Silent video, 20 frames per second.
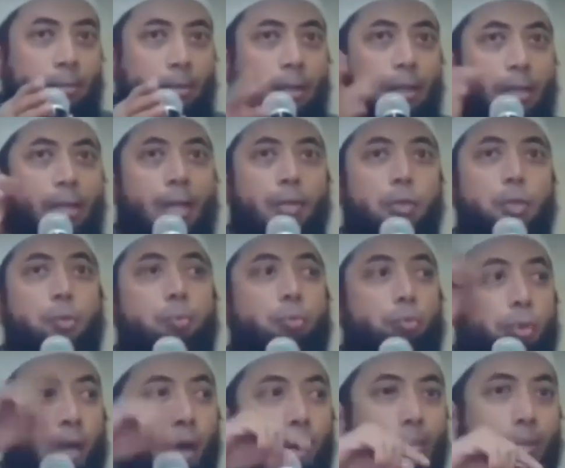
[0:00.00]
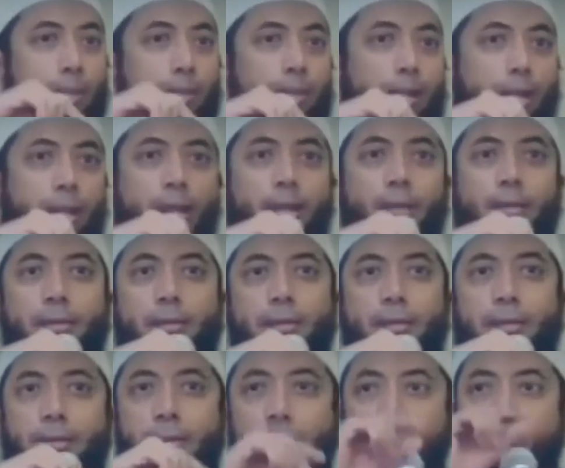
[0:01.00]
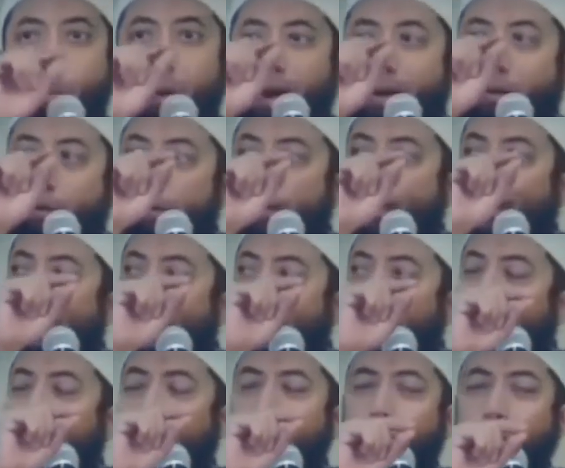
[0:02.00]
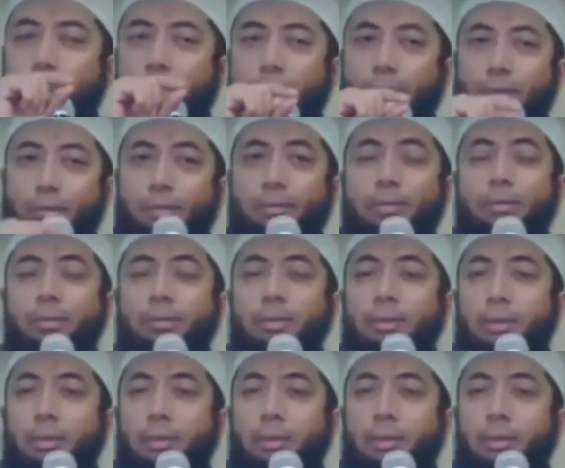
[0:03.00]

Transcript: karena dia harus pulang menjelang waktu penentuan dokter itu,